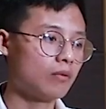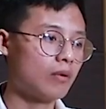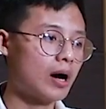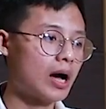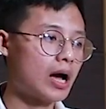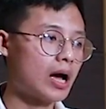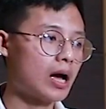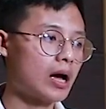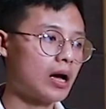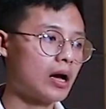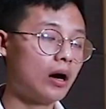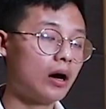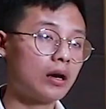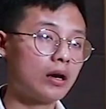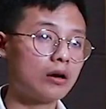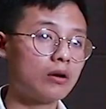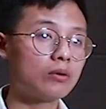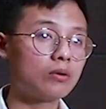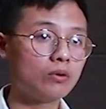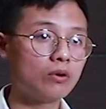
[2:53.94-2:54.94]
ว่าอ๋อ
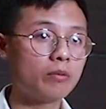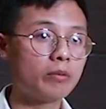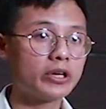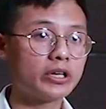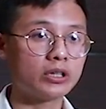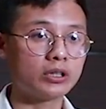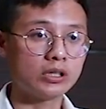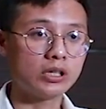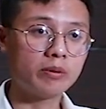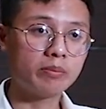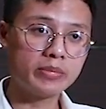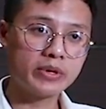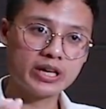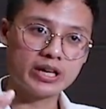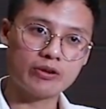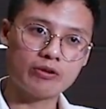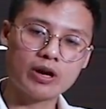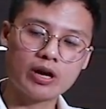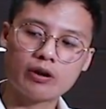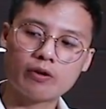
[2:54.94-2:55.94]
แล้วรวมไปถึงเรื่องบี
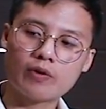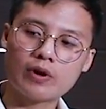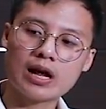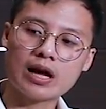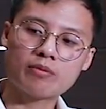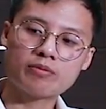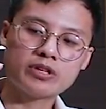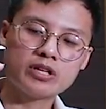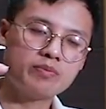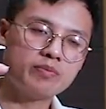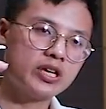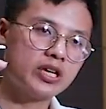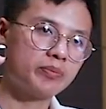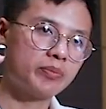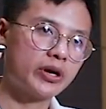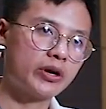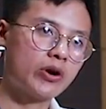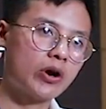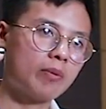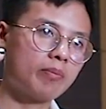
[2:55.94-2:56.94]
ดด้วยเวลาที่บีด
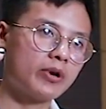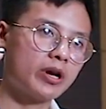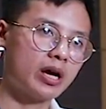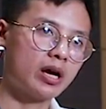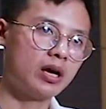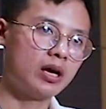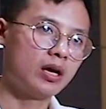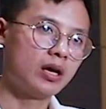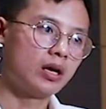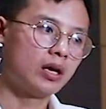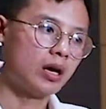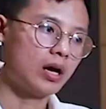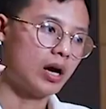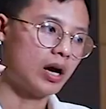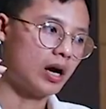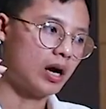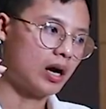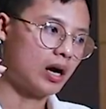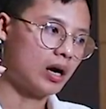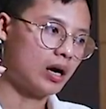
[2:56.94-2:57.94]
มันดรอปเนี่ยเอ
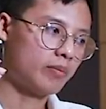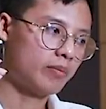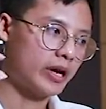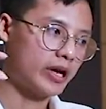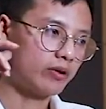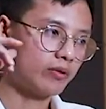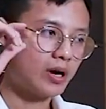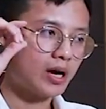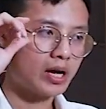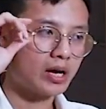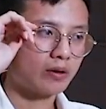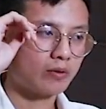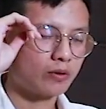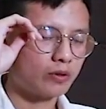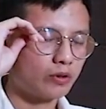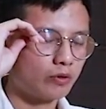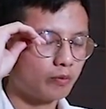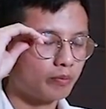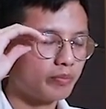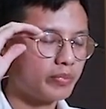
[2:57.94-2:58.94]
อหมายถึงว่า
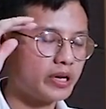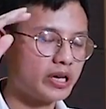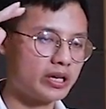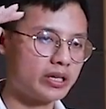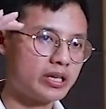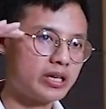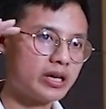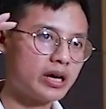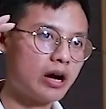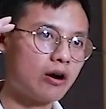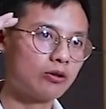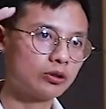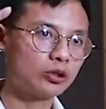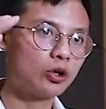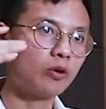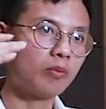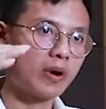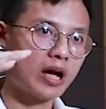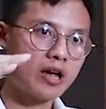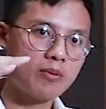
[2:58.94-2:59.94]
บีดที่เขา
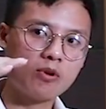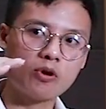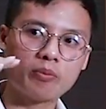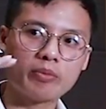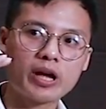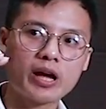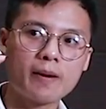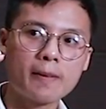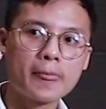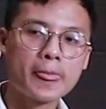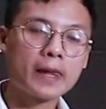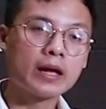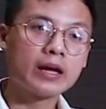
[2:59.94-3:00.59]
ส่งมาให้ผมเนี่ย